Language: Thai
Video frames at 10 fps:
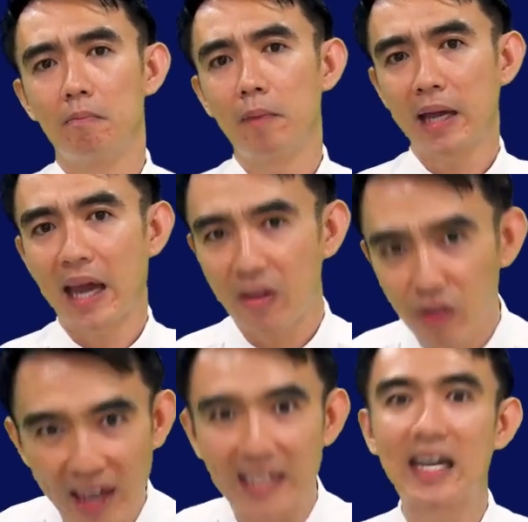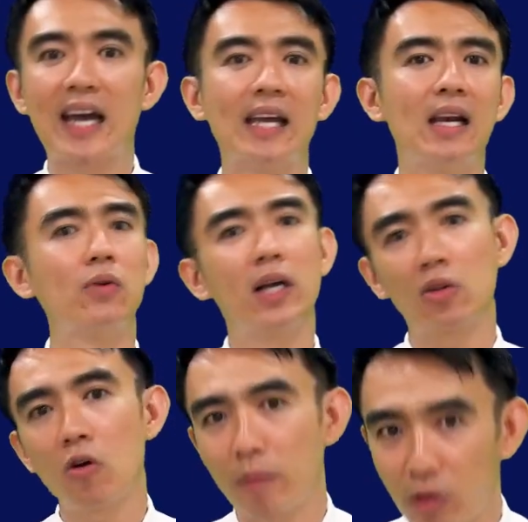ไม่แค่ใส่ใจเรายัง
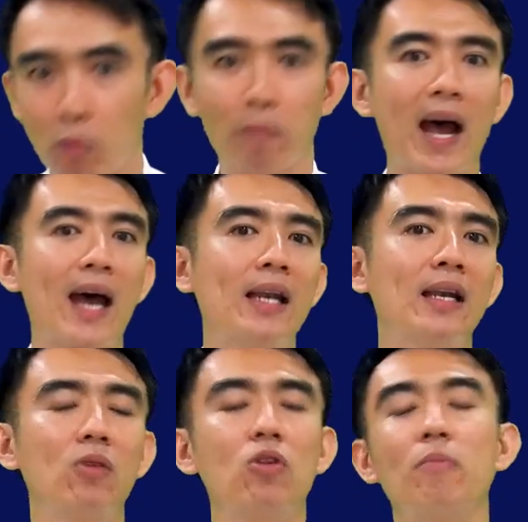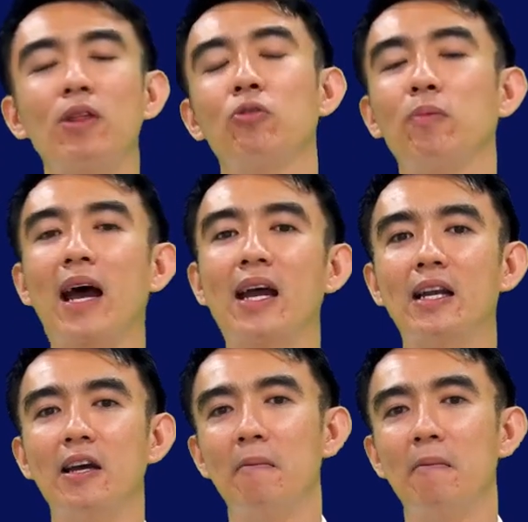ต้องประสบการณ์เราต้องประสบการณ์